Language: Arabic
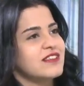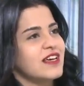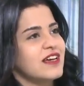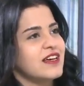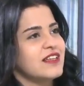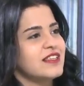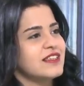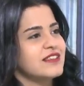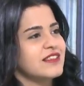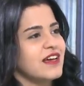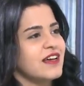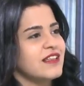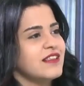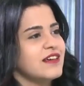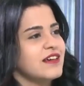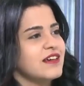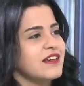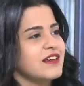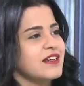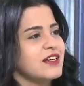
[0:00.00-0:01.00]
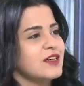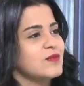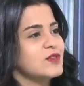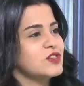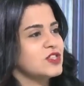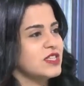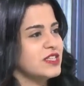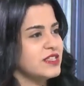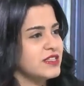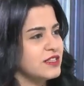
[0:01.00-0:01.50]
انتقلت على
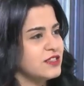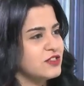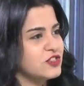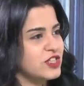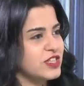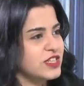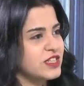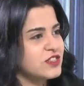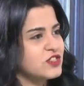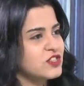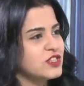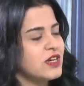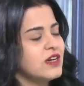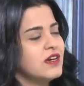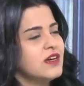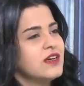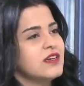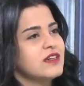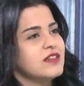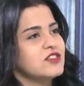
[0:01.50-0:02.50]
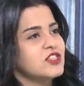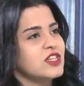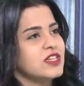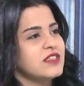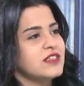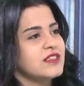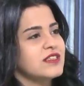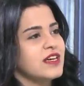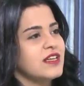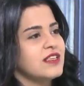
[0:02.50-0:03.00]
مجله الجيش
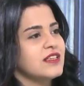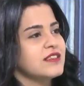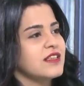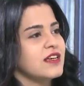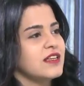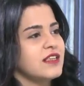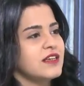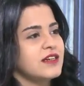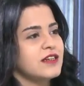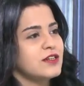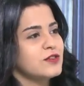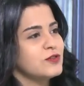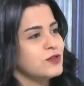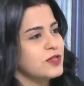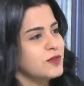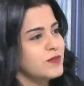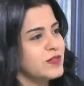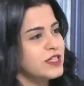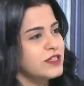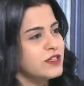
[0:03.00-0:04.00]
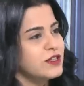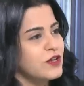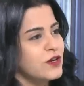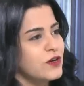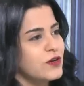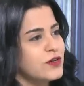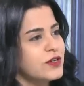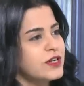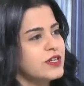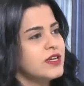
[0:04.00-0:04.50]
رجعت انتقلت على راديو لبنان
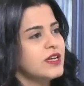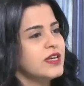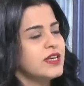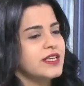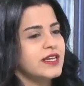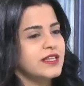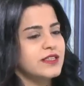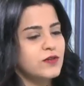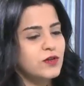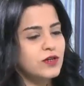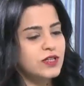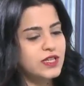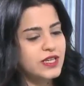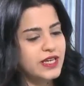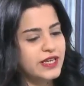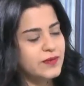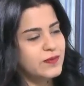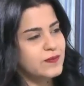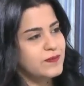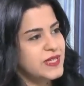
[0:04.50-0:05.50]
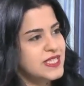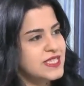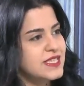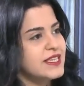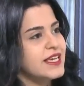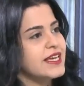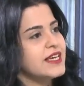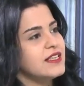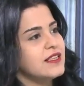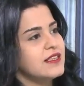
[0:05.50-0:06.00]
الحر يعني هون
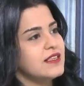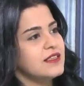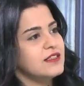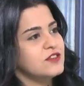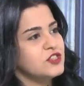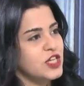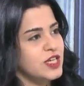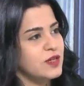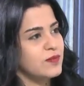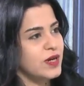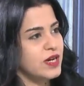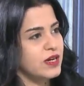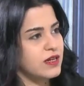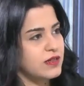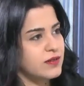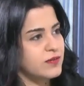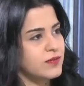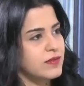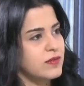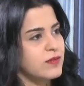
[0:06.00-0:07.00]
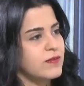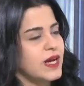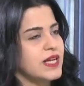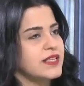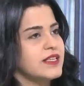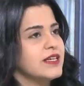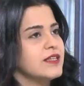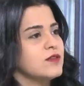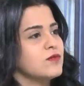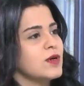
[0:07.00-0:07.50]
بسياق الجامعه
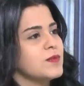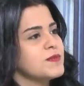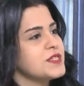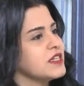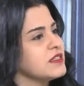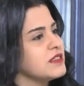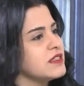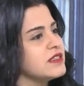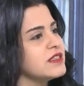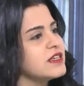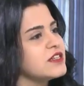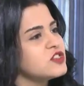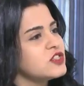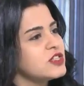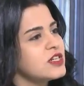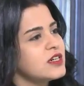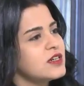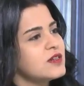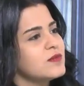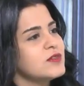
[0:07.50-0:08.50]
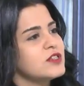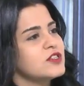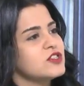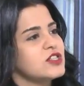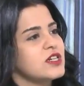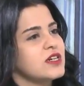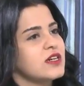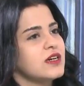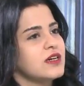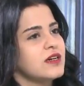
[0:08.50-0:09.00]
بعدين وبسط النشره
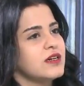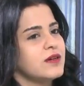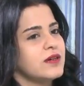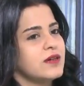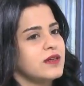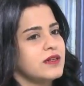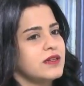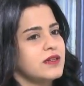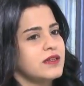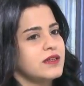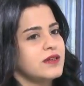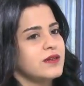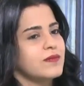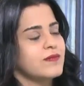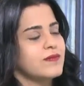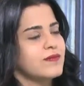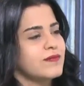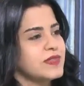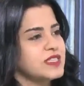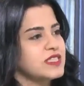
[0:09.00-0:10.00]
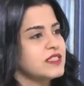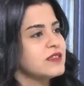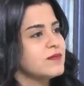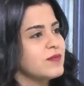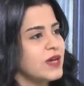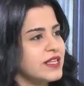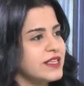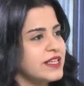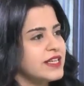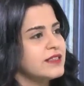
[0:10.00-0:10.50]
بيرجع آه، صرت
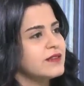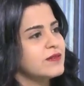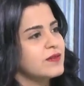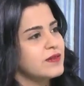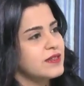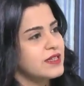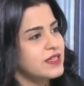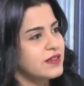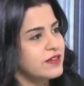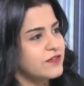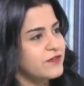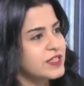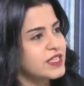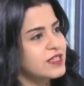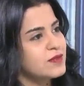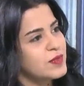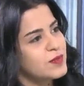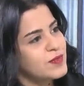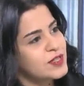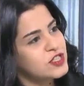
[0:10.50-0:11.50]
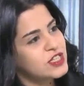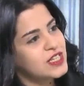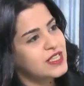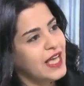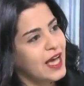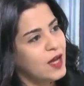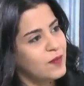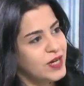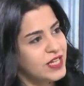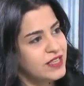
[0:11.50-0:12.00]
بعدين فتت بمجال
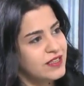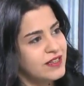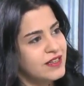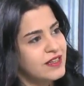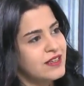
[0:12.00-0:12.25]
عمل